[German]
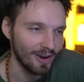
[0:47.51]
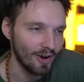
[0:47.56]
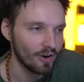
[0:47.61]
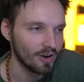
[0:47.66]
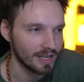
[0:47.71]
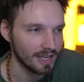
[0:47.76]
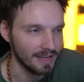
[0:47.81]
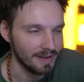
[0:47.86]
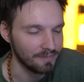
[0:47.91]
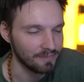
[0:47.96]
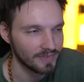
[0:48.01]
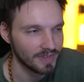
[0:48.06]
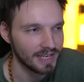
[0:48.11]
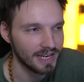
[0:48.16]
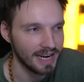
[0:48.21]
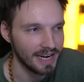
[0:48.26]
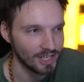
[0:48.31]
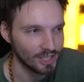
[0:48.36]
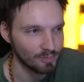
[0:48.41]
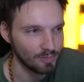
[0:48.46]
Okay,
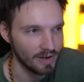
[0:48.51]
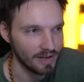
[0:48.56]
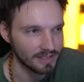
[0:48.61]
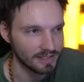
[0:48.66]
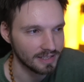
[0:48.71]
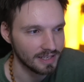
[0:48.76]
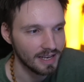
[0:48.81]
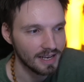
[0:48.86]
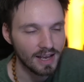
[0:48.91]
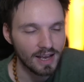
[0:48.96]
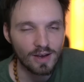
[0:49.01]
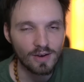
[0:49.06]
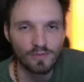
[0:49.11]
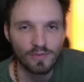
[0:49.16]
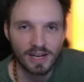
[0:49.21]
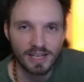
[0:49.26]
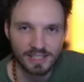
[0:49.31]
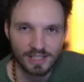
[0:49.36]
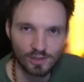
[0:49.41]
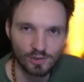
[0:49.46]
kleiner Spaß.
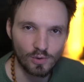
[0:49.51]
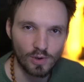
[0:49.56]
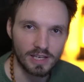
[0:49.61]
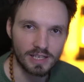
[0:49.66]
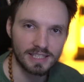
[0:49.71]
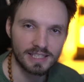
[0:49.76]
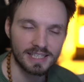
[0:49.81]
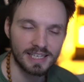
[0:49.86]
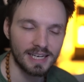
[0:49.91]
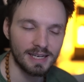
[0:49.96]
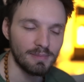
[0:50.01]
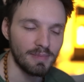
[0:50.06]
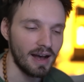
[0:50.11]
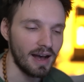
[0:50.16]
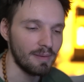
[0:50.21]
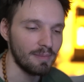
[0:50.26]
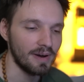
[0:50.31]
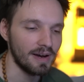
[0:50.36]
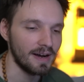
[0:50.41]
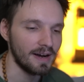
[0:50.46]
Vielleicht nicht so extrem,
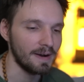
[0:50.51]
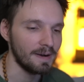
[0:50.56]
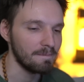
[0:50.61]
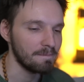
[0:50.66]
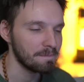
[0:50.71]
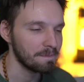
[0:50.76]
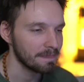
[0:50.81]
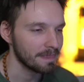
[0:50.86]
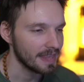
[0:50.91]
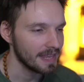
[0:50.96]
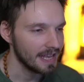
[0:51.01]
aber